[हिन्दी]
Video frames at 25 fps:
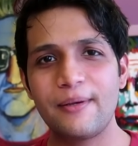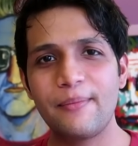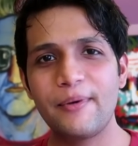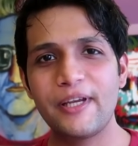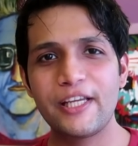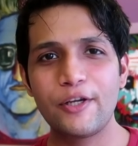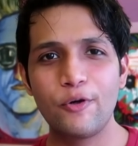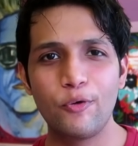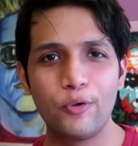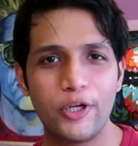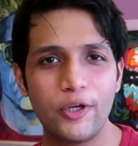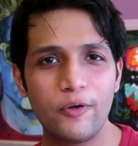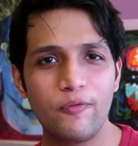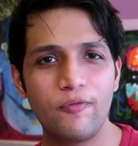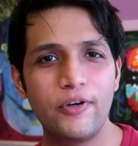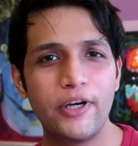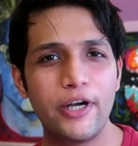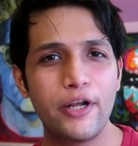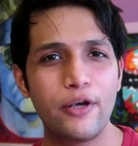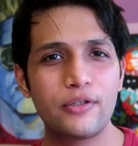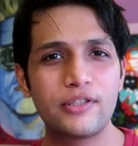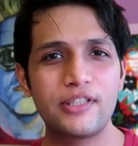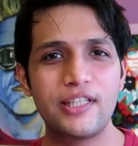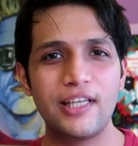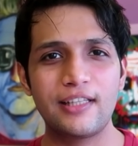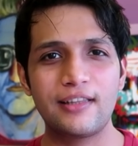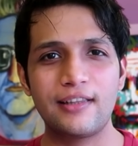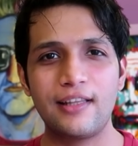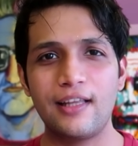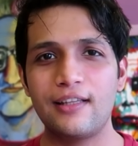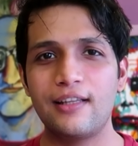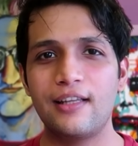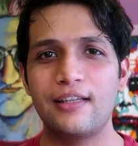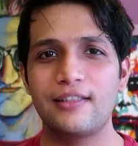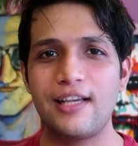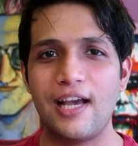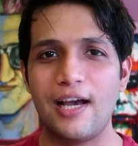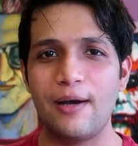से मैं यूट्यूब वीडियोस
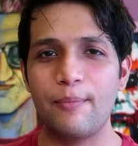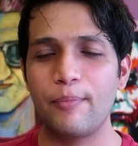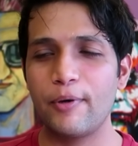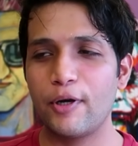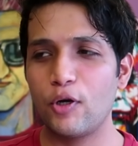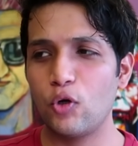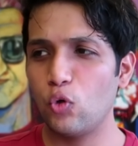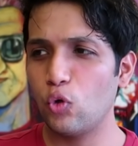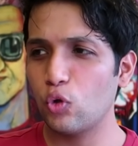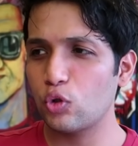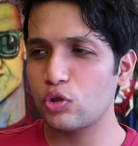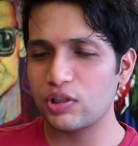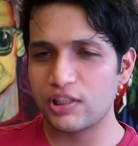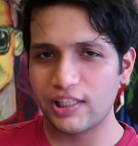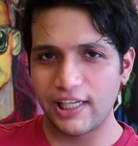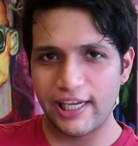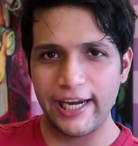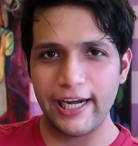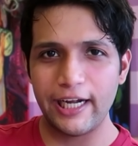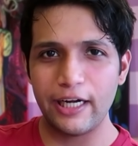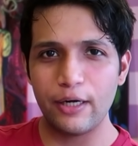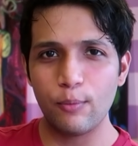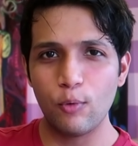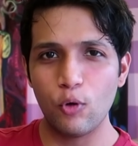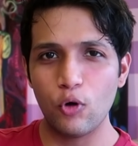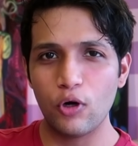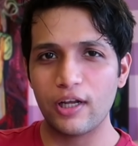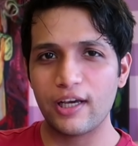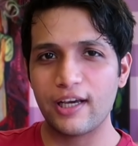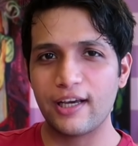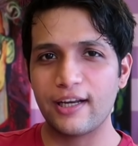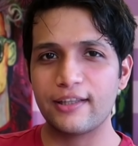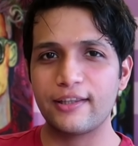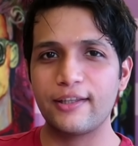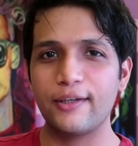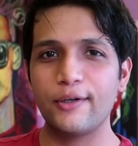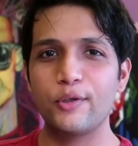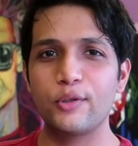देखता था जहाँ पर लोग स्केट बोर्ड
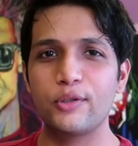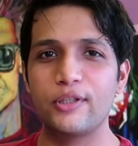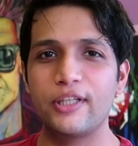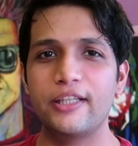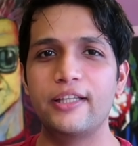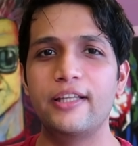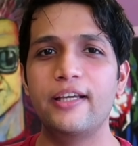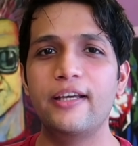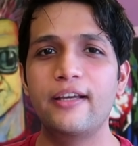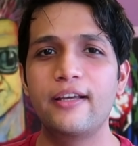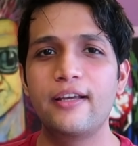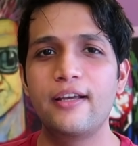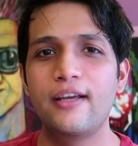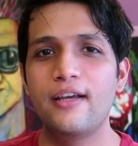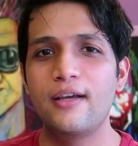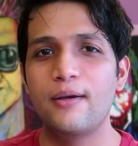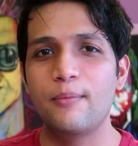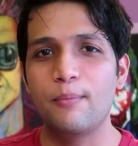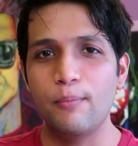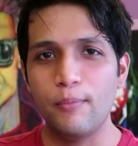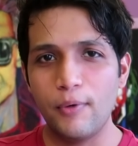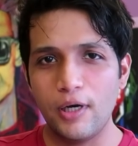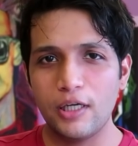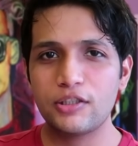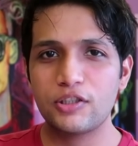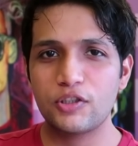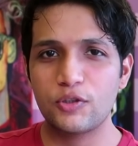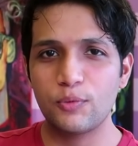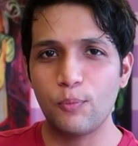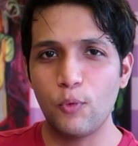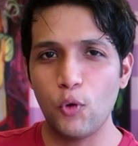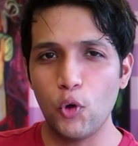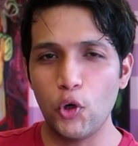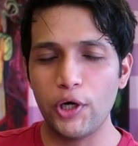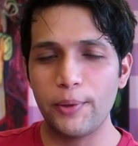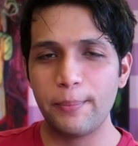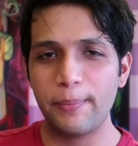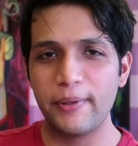करते होते थे मस्त
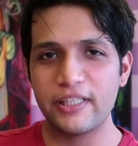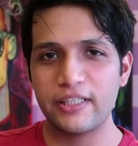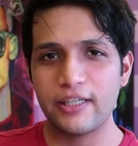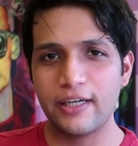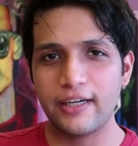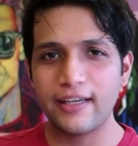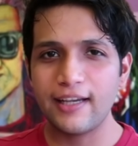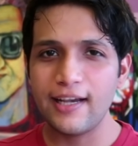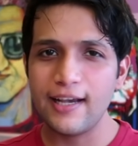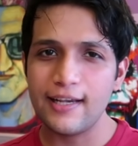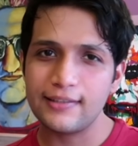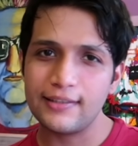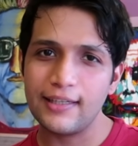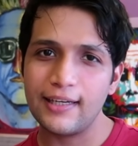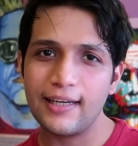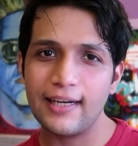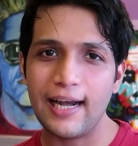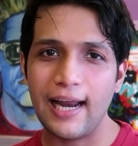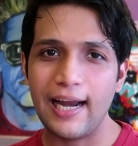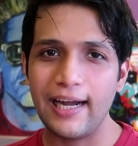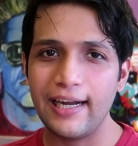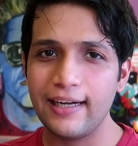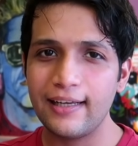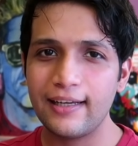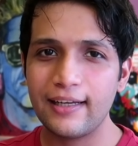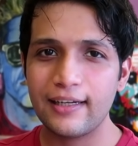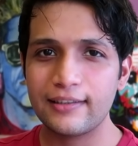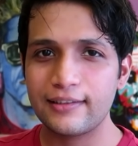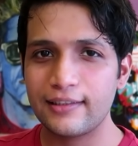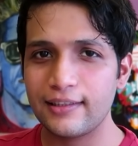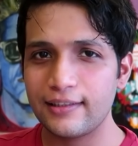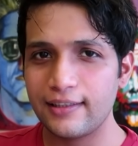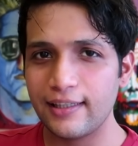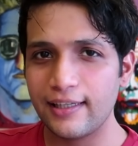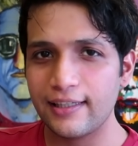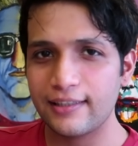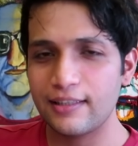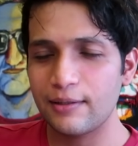बोर्ड पे चढ़ के ऐसे ग्लाइड
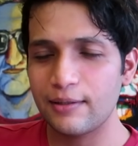करते थे